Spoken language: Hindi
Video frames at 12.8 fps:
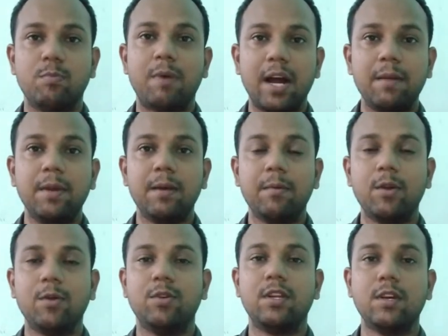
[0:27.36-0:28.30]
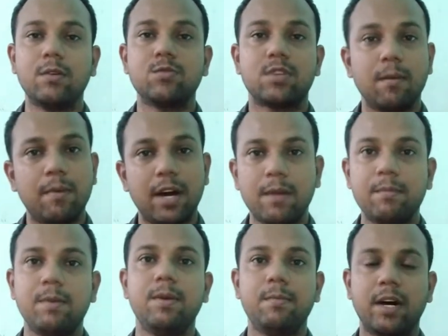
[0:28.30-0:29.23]
जो फाइव लेवल होते हैं उसके बारे
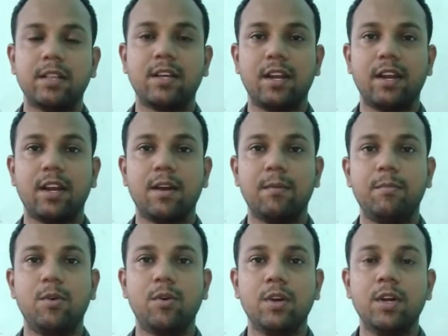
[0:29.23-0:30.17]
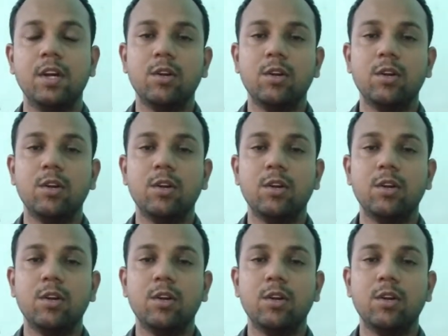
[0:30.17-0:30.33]
में भी बात करेंगे हम लोग